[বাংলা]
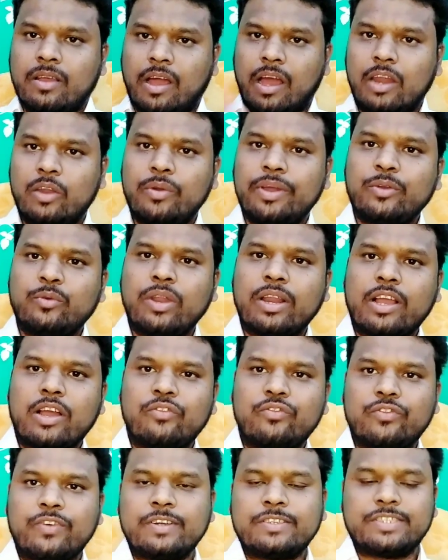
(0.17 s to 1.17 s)
হ্যালো অ্যান্ড
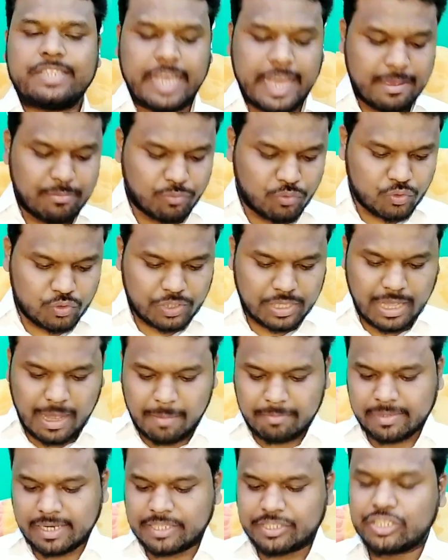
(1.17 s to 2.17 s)
ওয়েলকাম ফ্রেন্ডস এই মুহূর্তে
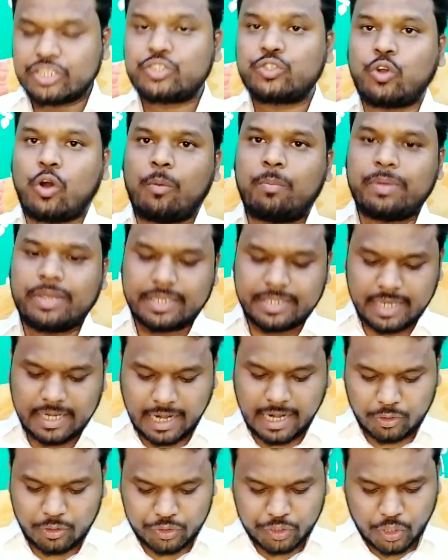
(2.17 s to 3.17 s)
আমরা যে টপিকটা
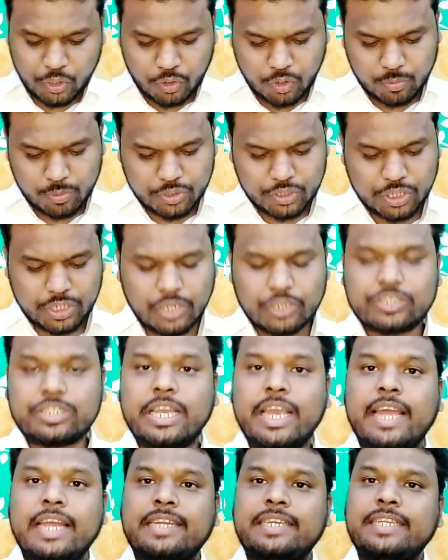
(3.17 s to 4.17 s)
নিয়ে আলোচনা করব সেটা
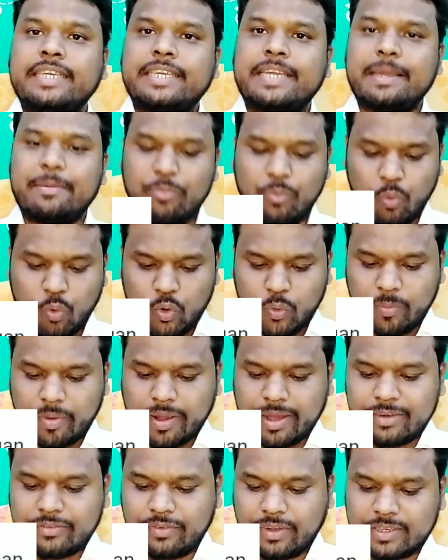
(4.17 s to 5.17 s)
হচ্ছে এটিকে
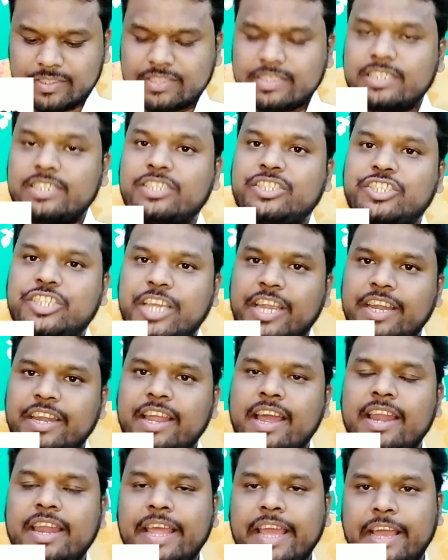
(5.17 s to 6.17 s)
মোহনবাগান ভার্সেস
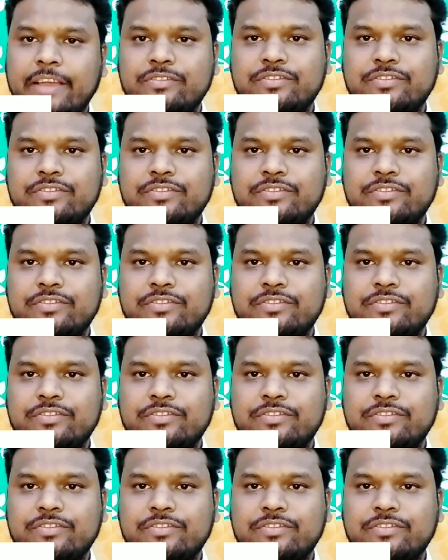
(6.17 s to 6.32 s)
চেন্নাইয়ান